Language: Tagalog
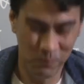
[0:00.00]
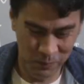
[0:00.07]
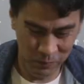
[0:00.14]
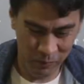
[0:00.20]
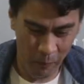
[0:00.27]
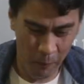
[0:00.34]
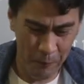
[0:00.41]

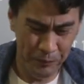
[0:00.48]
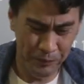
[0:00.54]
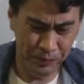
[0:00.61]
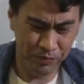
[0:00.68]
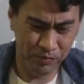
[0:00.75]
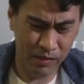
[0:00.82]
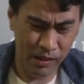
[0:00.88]
What's the
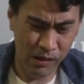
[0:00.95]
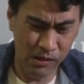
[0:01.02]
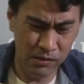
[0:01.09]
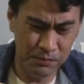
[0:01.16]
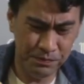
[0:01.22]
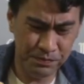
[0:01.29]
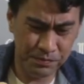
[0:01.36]
most
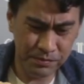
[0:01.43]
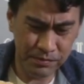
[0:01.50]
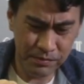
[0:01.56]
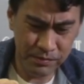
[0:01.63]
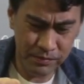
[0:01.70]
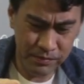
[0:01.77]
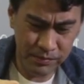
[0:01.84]
adventurous thing
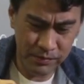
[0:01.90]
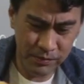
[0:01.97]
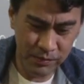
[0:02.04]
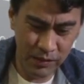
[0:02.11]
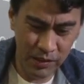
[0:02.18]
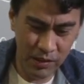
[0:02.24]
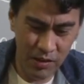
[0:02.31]
you've done
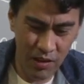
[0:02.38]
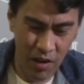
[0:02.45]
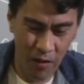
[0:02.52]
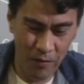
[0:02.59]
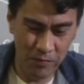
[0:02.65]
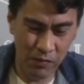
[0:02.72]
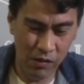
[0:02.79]
in your life?